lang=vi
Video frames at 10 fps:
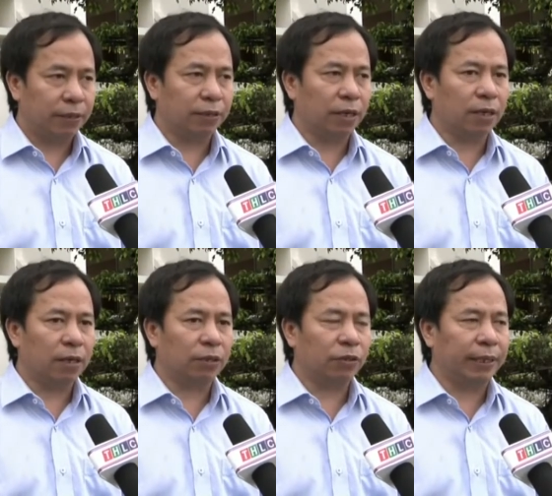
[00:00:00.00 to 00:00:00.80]
giữa
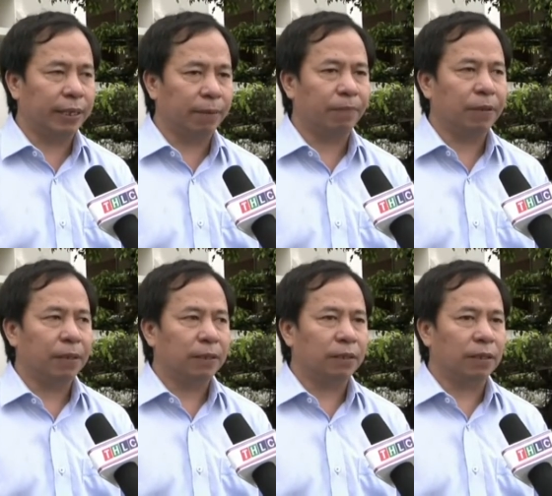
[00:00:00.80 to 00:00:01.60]
doanh nghiệp,
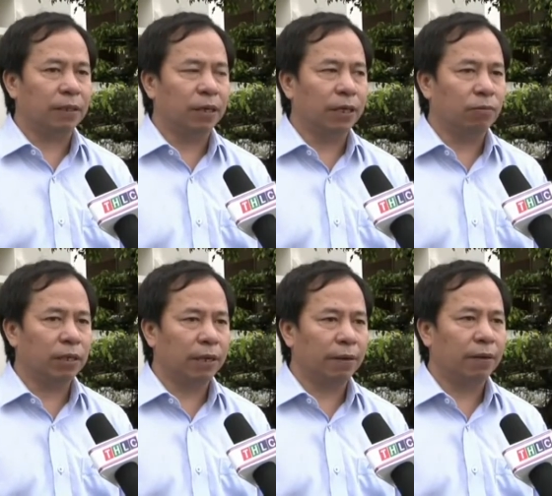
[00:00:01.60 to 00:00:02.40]
giữa người nông
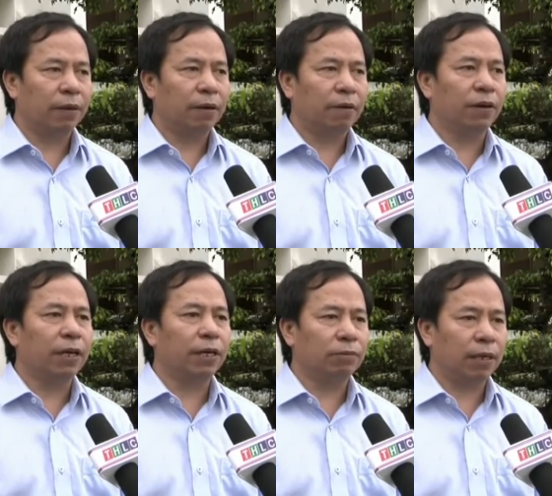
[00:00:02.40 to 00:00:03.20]
dân với
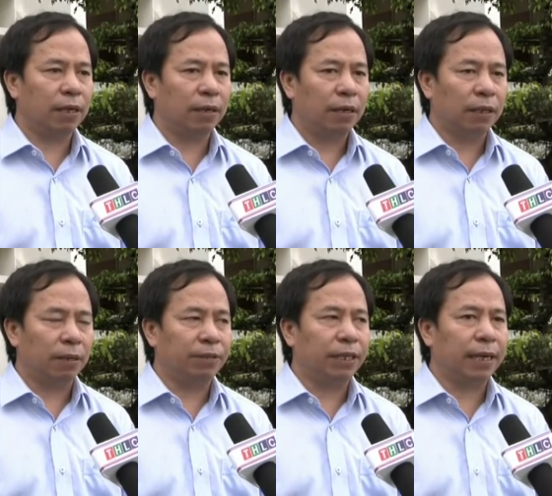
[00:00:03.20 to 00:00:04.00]
người nông dân,
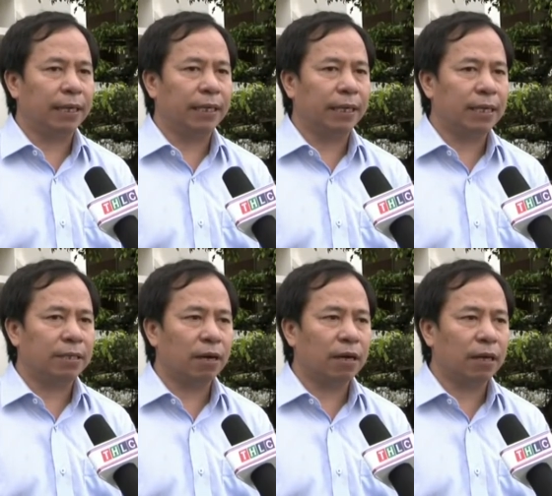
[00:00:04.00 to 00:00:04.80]
thậm chí là liên kết
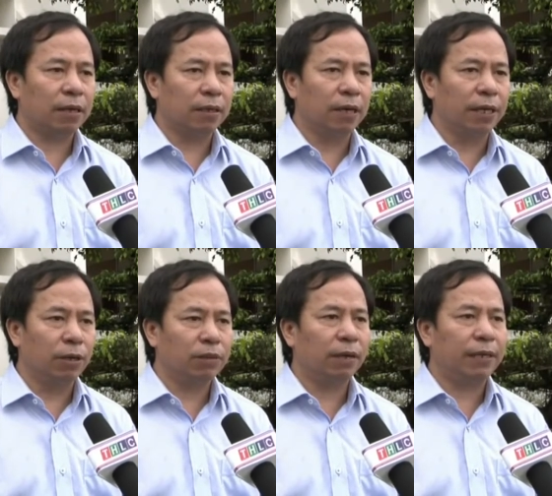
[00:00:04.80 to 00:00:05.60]
giữa các người
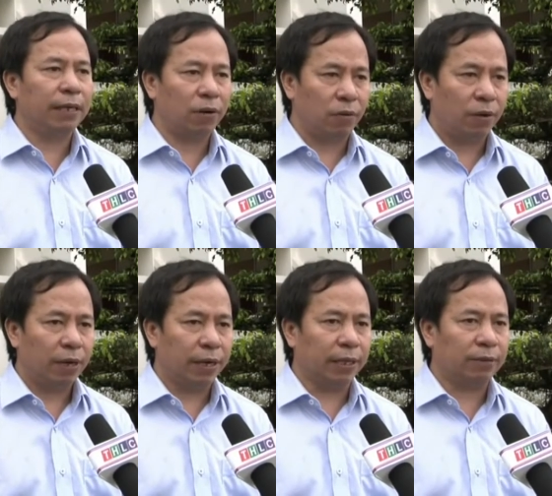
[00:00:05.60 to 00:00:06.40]
nông dân với nhau
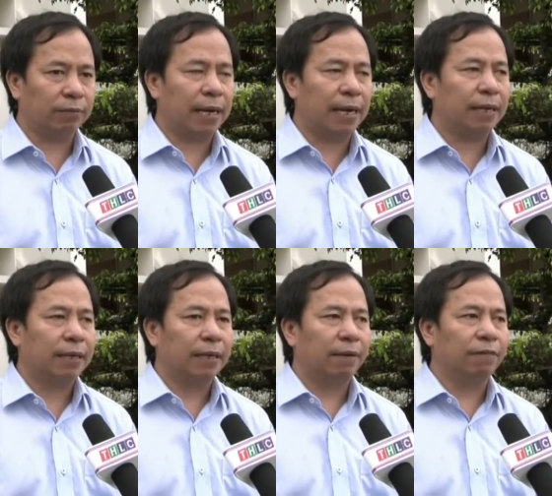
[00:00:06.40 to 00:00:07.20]
để chúng ta
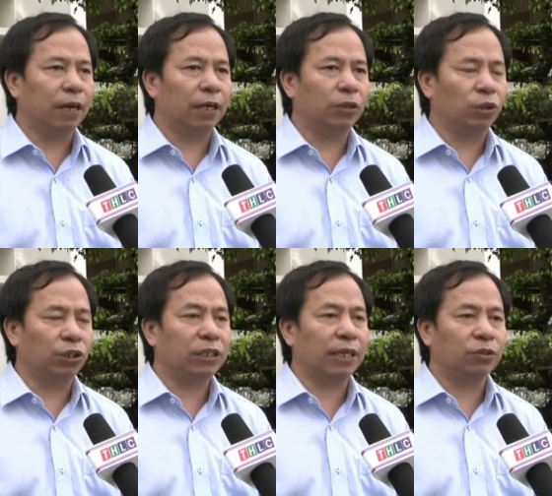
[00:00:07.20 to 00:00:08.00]
vừa là tổ
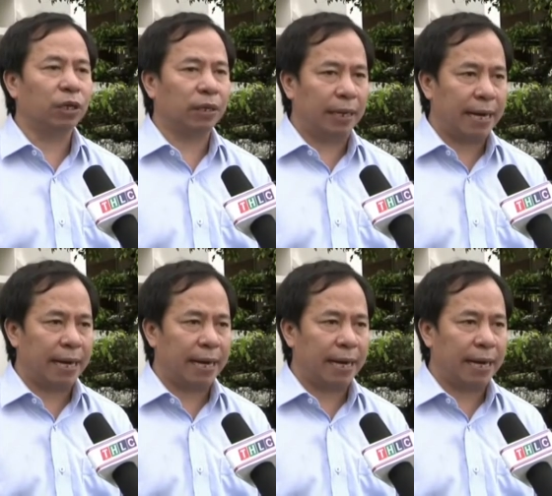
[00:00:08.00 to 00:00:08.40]
chức sản xuất